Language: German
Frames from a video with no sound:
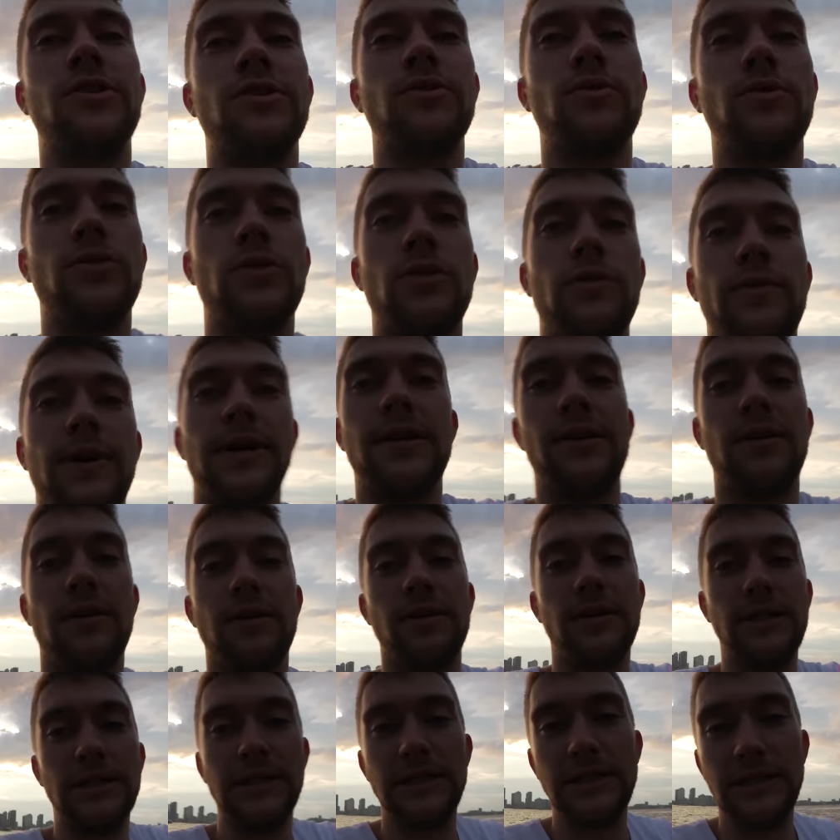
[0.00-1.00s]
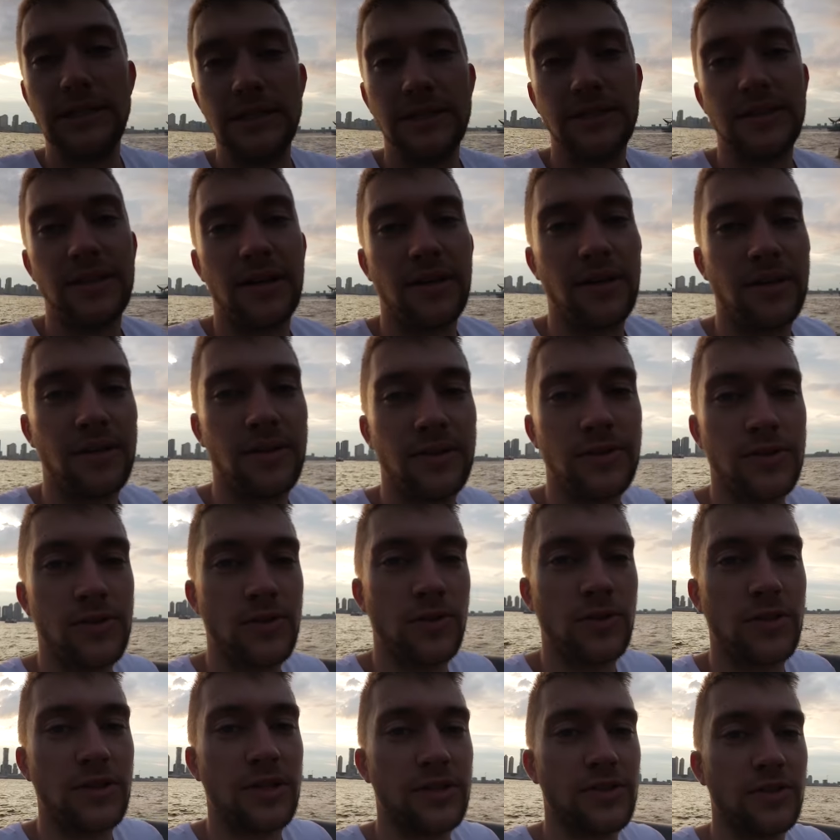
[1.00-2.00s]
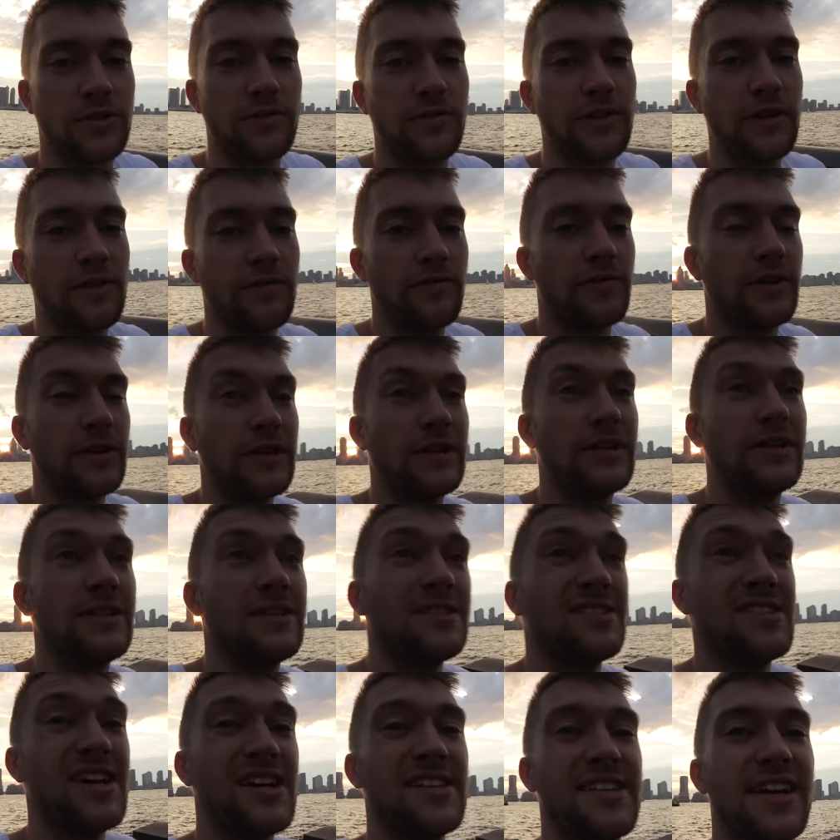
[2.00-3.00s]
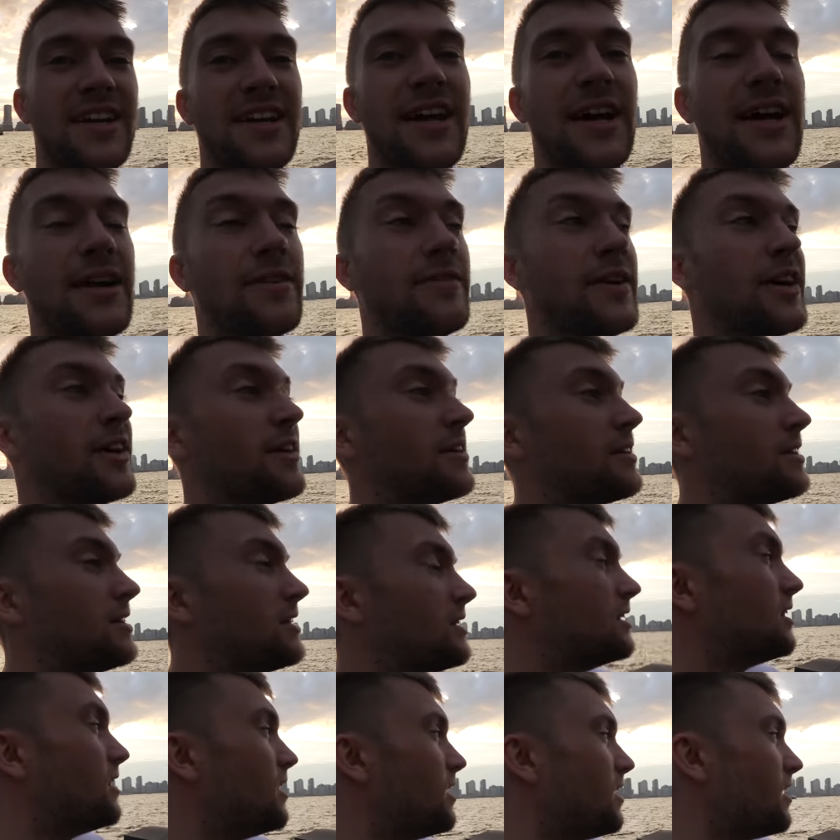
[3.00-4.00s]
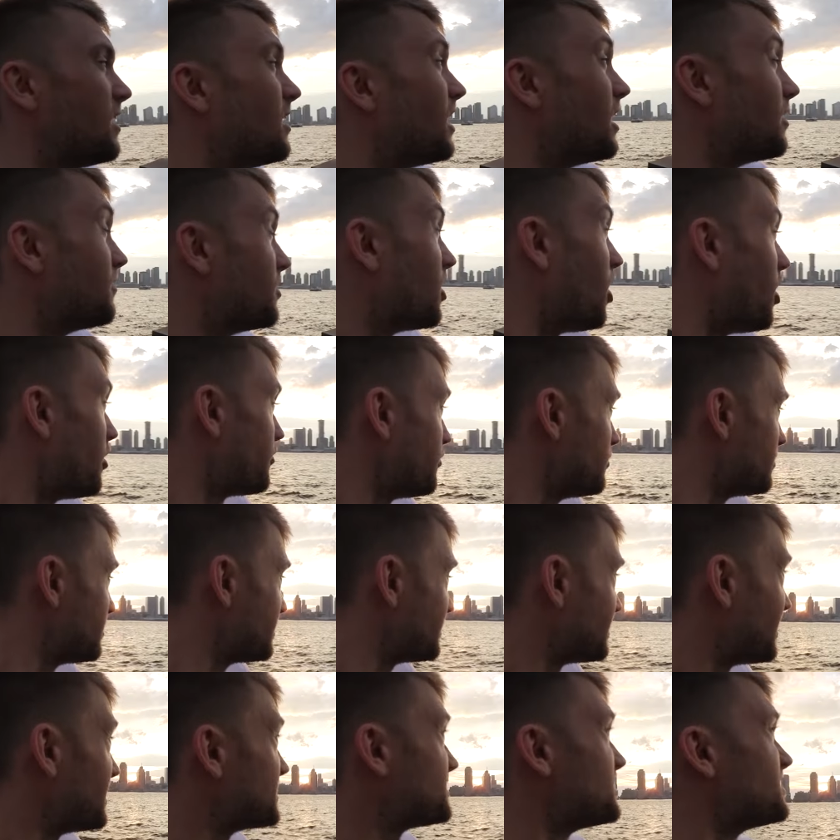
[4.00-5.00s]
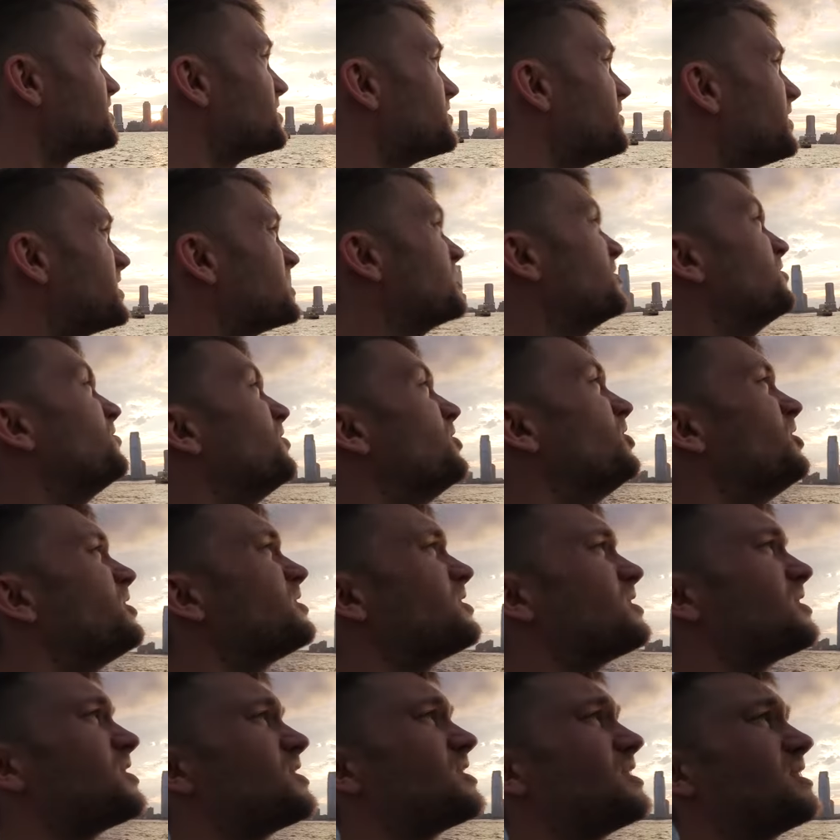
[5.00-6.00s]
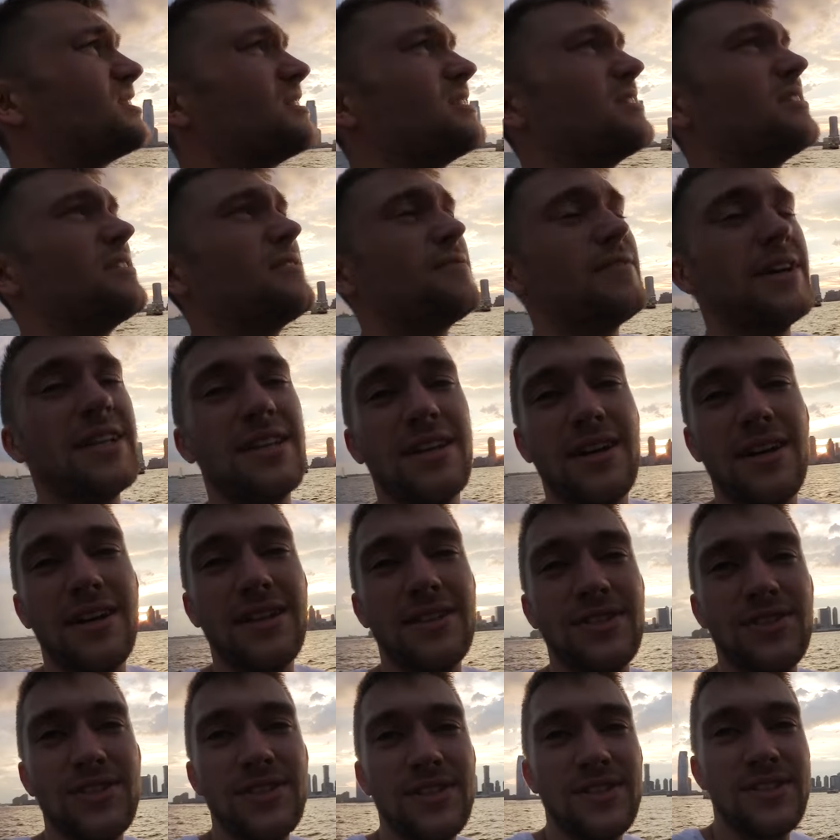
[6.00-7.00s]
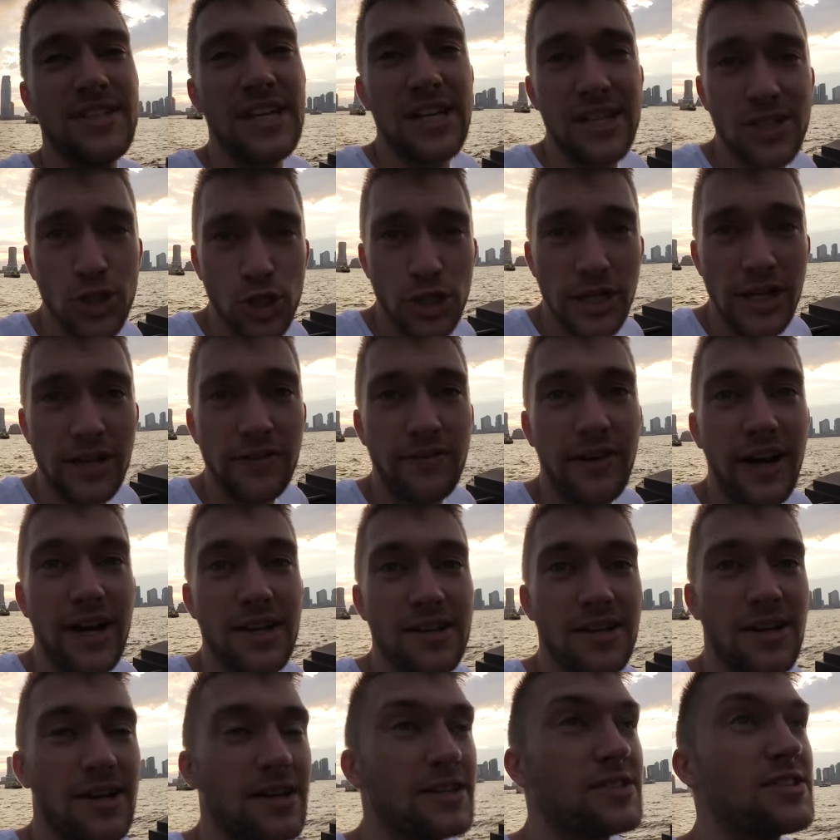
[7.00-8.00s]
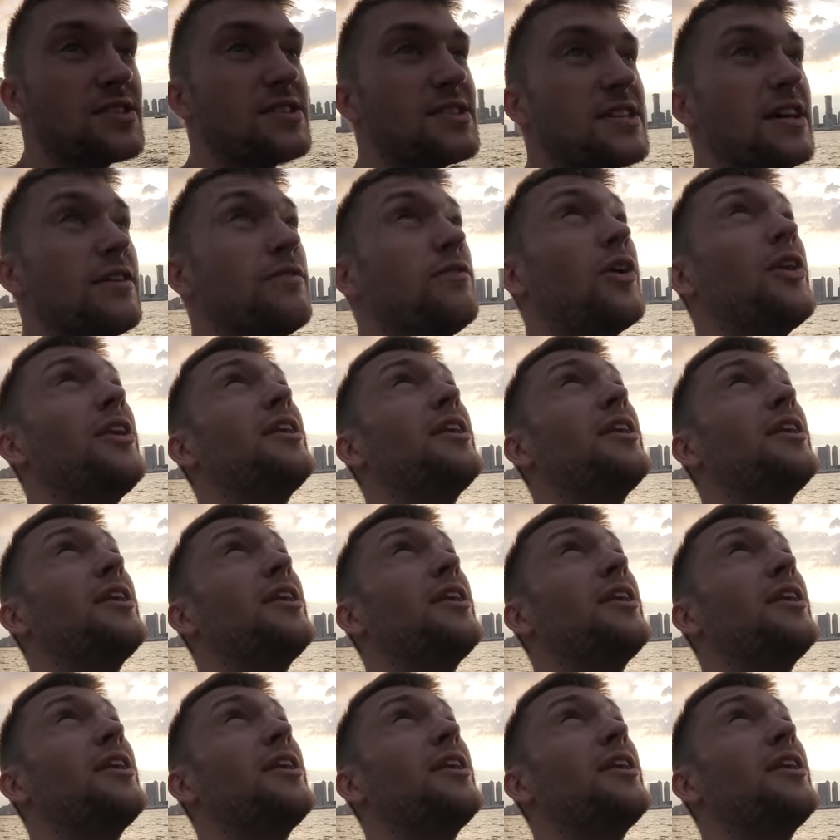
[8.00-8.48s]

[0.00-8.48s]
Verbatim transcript: sind und so weiter, dann sollte das auf jeden Fall sehr, sehr geil werden. Ja, wir hoffen, dass es was wird. Das Wetter zieht sehr schnell weiter, es ist sehr